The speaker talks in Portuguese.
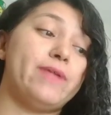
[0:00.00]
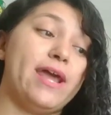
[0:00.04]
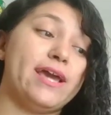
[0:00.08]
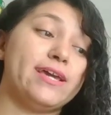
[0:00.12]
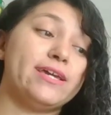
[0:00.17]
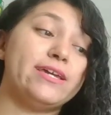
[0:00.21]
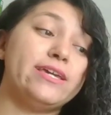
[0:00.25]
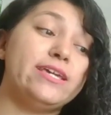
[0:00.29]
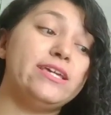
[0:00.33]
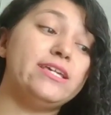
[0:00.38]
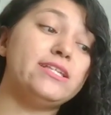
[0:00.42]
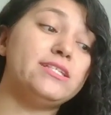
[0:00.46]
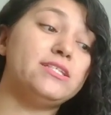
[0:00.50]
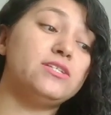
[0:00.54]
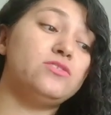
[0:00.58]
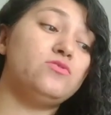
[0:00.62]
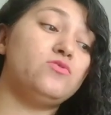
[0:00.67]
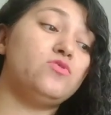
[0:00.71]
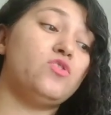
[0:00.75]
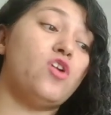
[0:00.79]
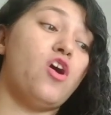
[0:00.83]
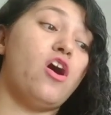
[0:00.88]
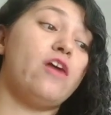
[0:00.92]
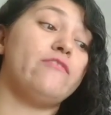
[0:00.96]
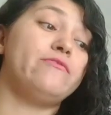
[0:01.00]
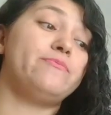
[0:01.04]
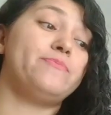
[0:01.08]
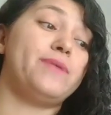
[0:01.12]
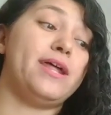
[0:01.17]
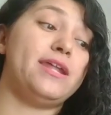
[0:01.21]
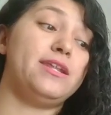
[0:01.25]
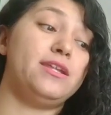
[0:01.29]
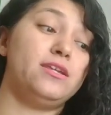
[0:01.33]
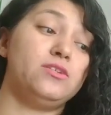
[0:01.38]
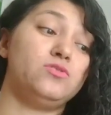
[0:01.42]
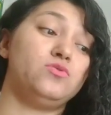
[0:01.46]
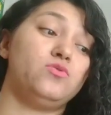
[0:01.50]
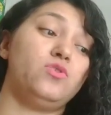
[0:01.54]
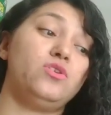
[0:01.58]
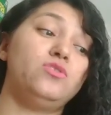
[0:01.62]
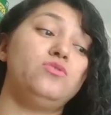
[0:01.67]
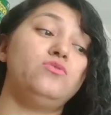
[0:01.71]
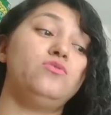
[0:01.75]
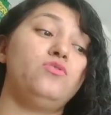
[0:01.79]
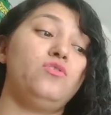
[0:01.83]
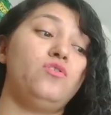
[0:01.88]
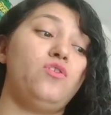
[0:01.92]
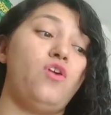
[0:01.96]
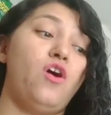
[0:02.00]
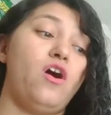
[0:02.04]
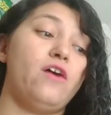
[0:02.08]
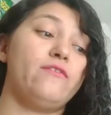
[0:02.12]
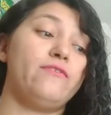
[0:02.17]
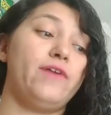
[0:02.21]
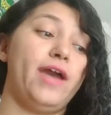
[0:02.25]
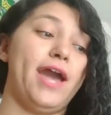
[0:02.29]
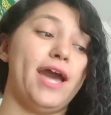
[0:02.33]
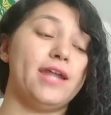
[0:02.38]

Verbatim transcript: para 15 do 9, para 18 do 9,